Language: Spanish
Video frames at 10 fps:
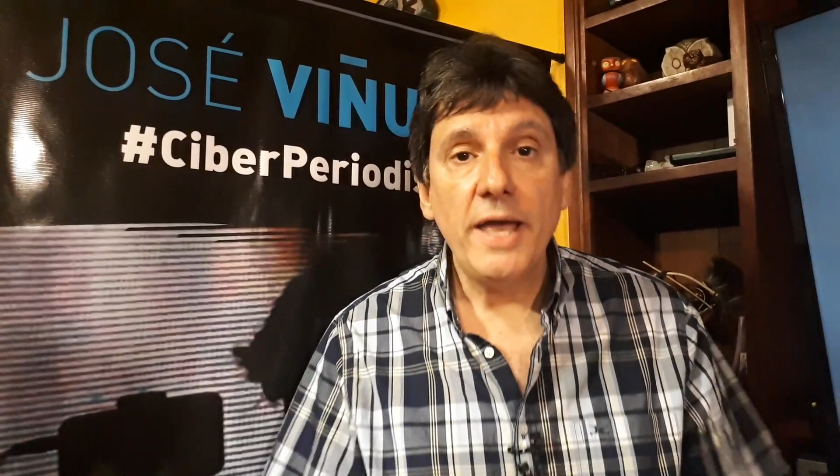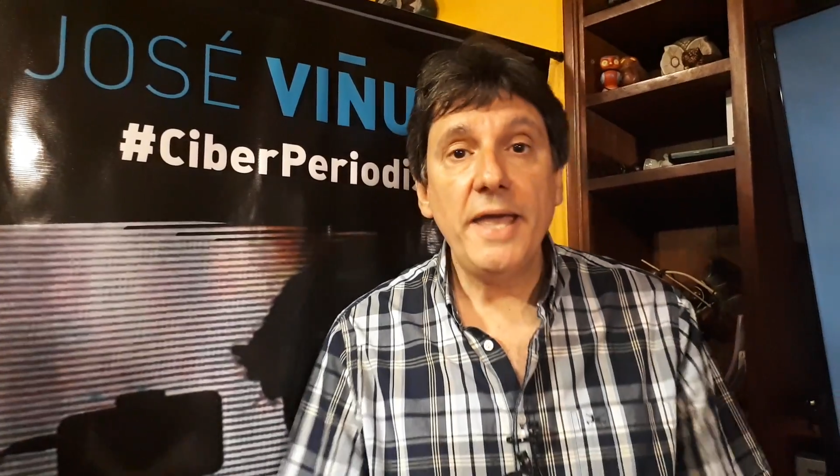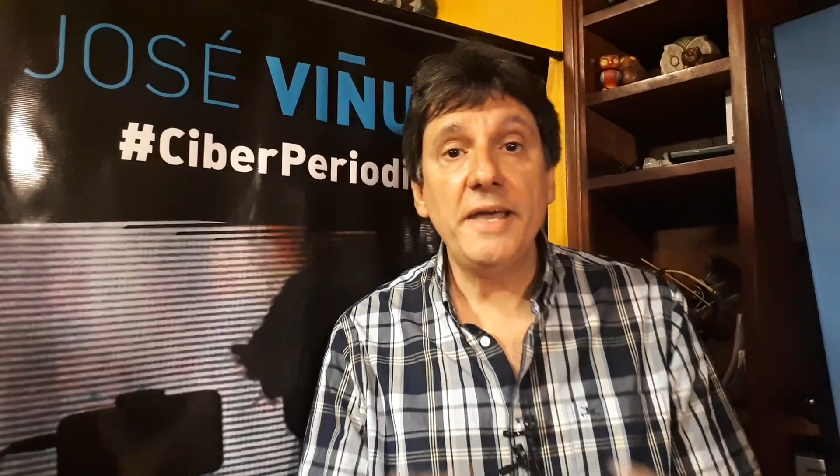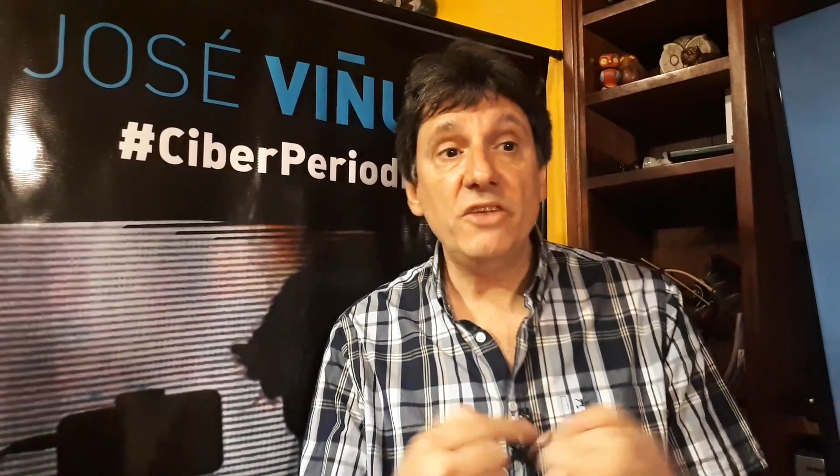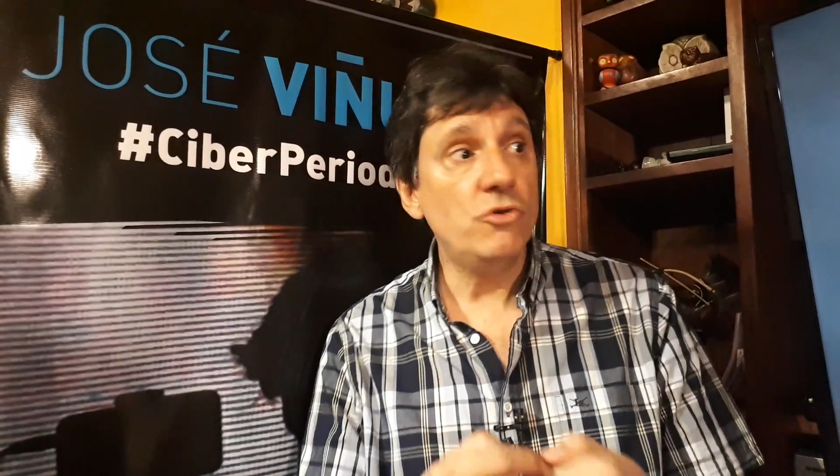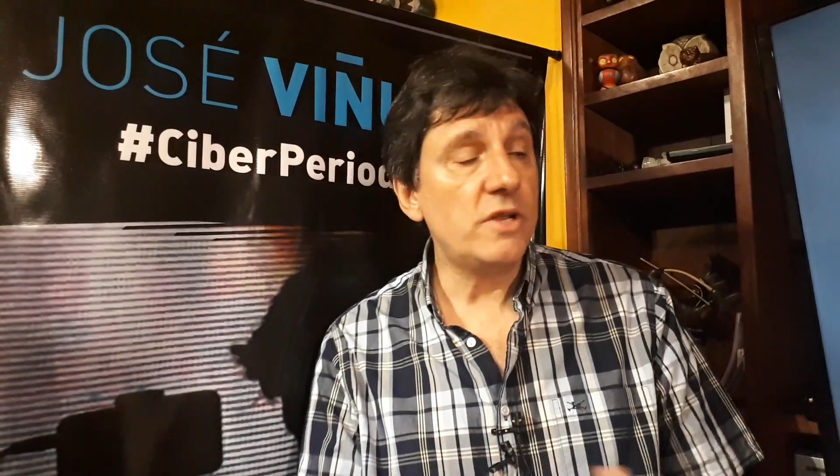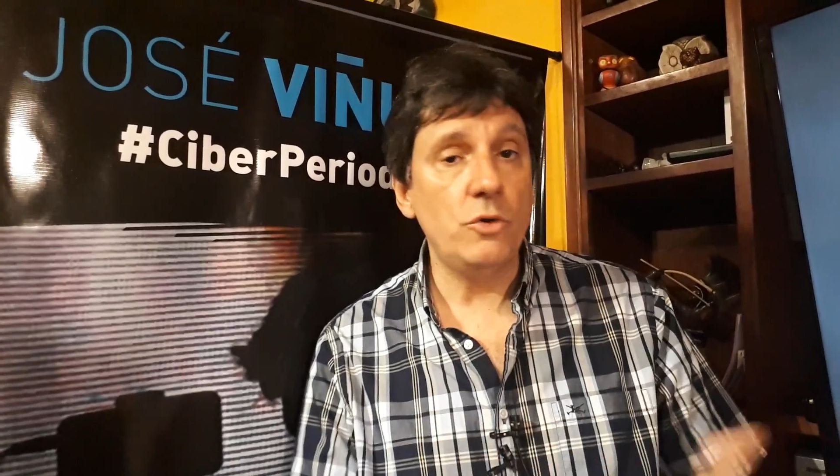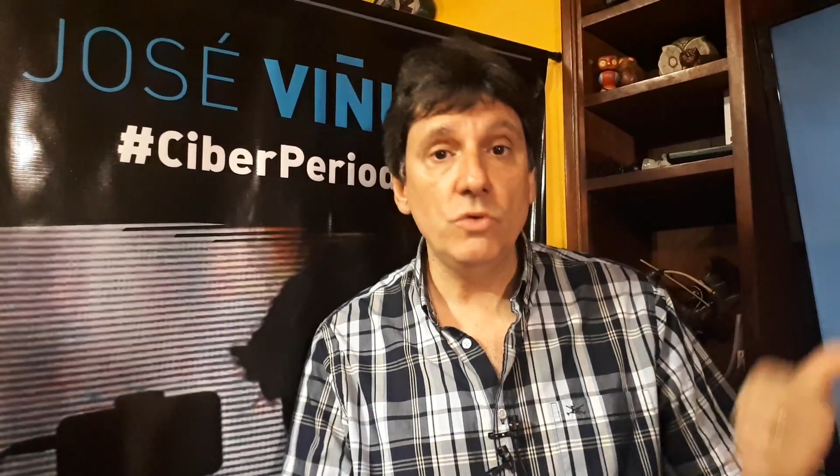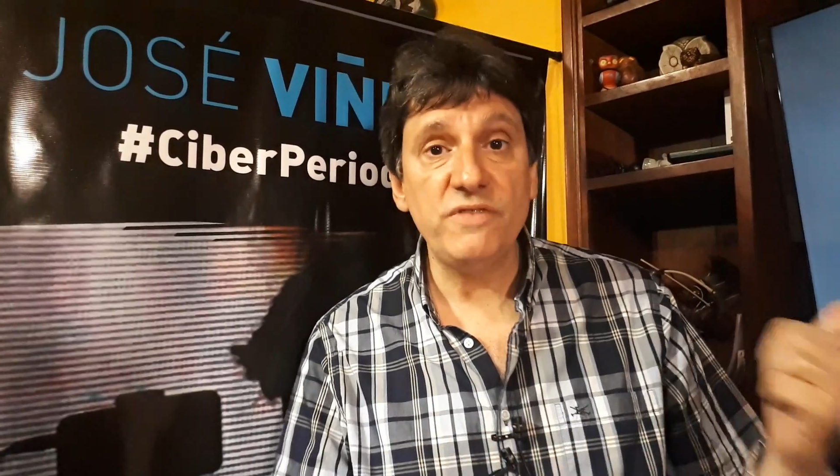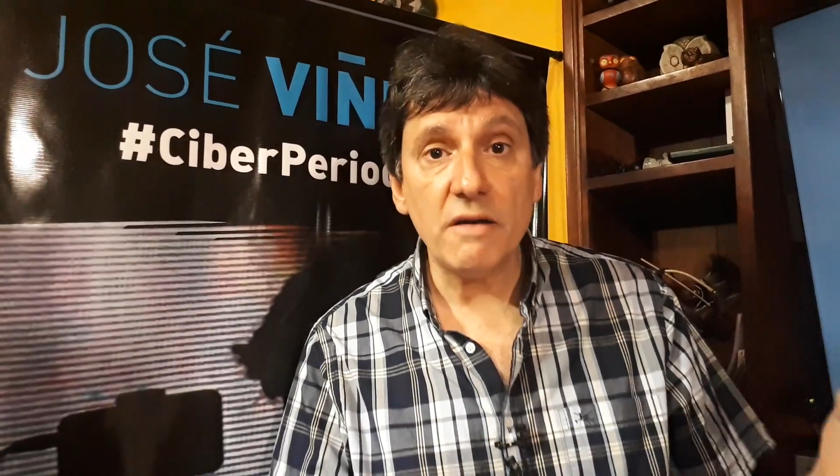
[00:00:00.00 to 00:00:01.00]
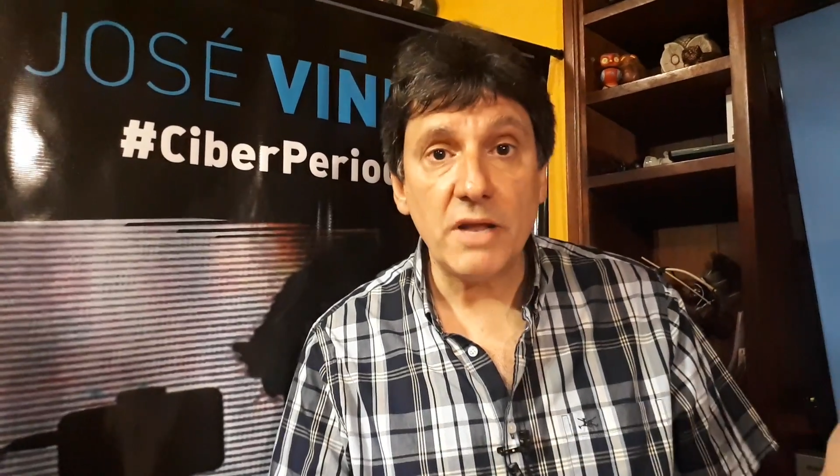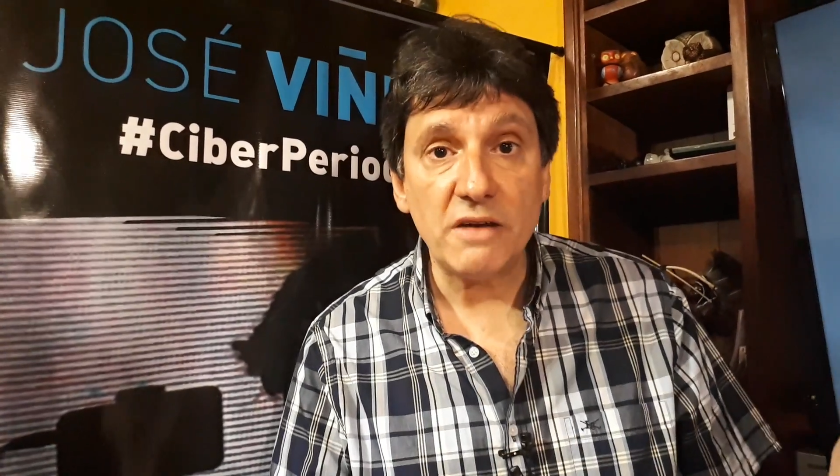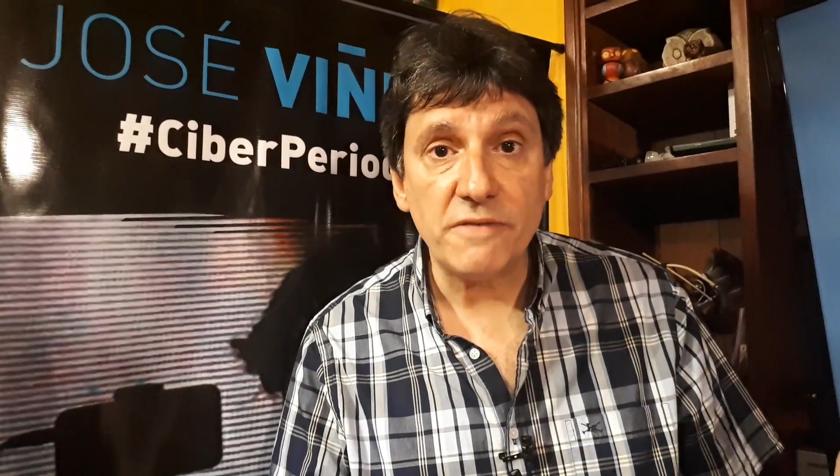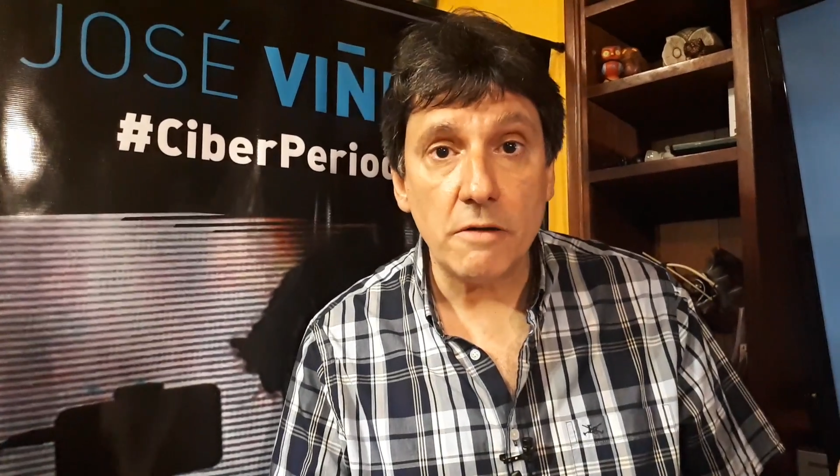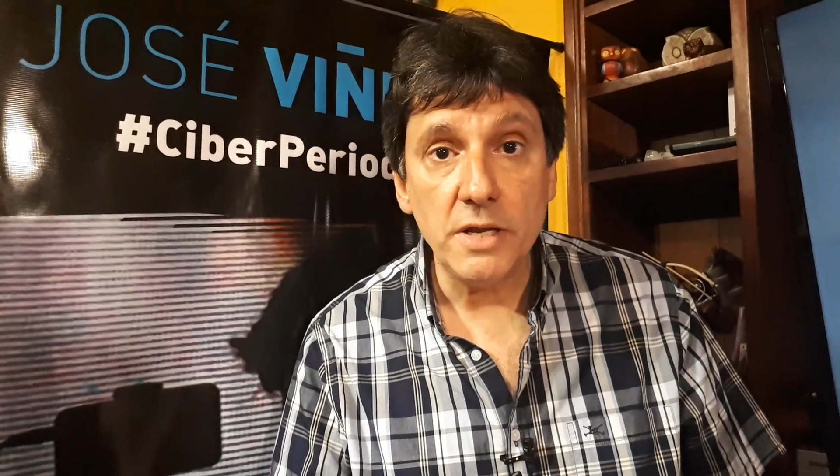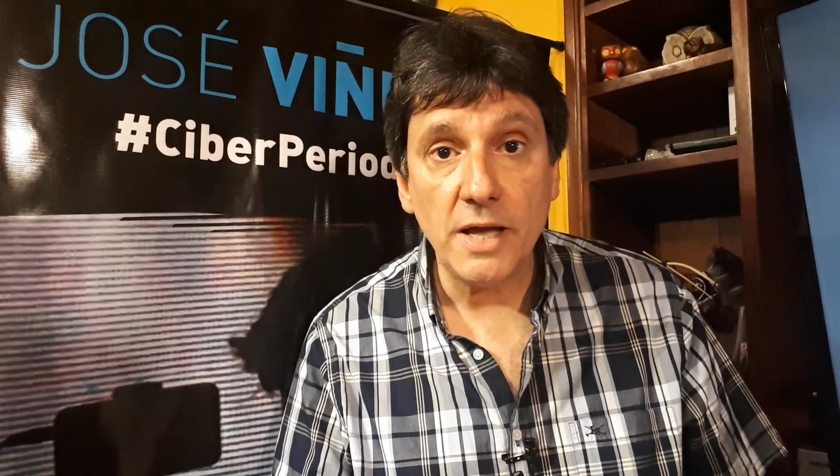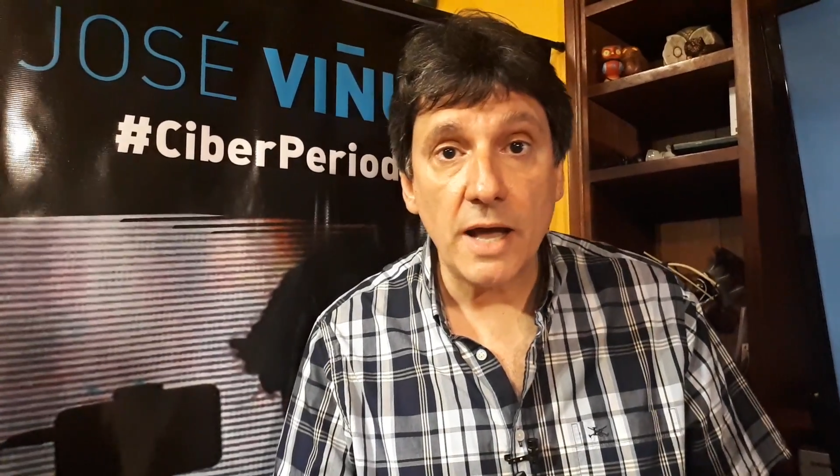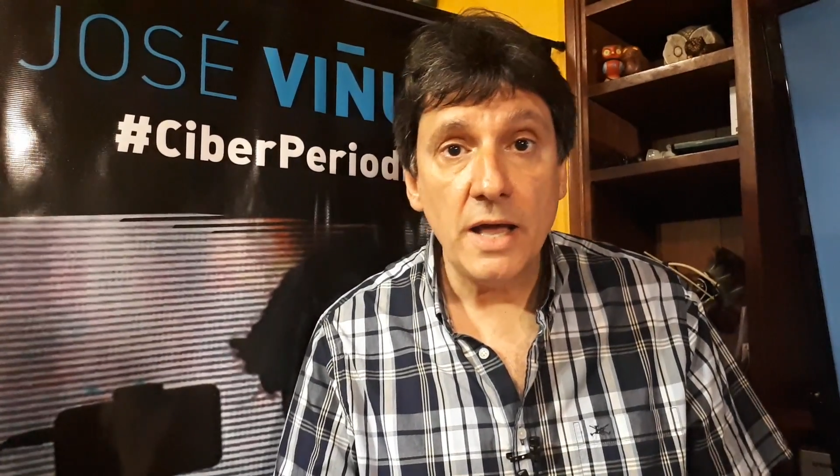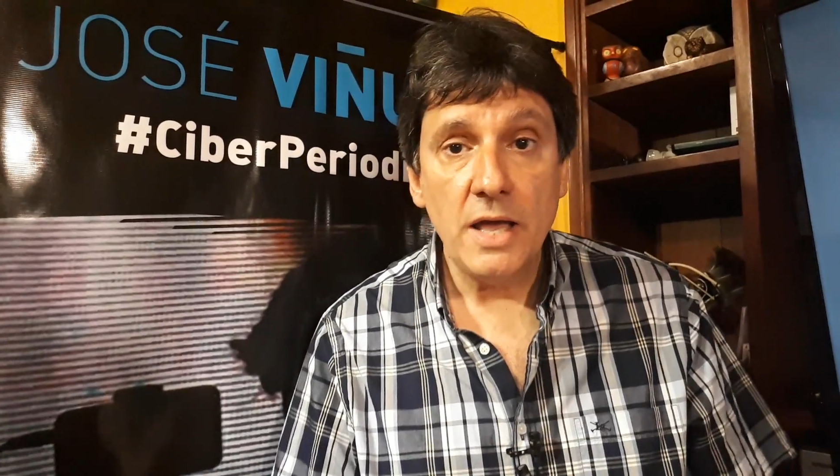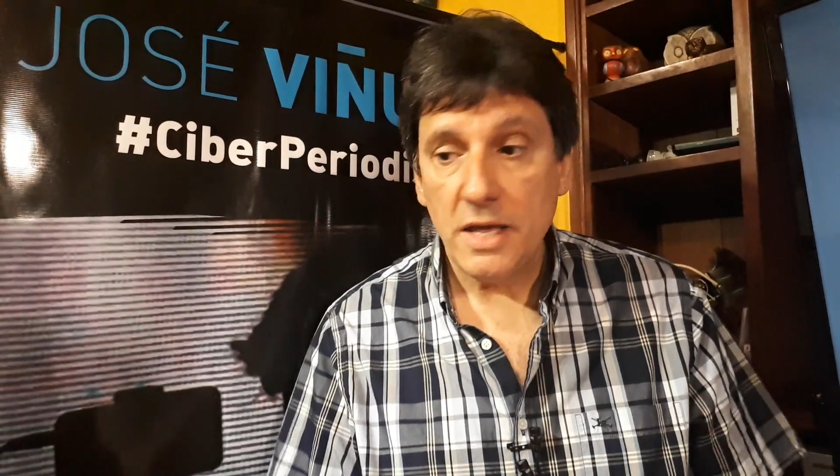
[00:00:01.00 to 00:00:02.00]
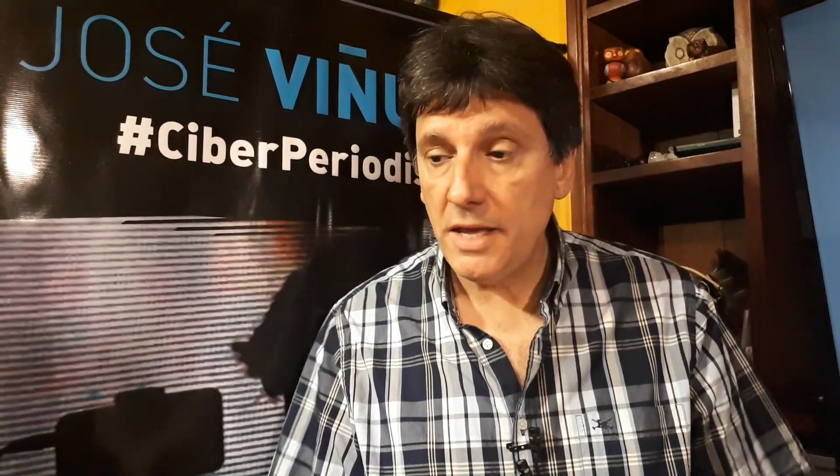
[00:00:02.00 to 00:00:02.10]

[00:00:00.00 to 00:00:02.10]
En que yo renunciaba a la fábrica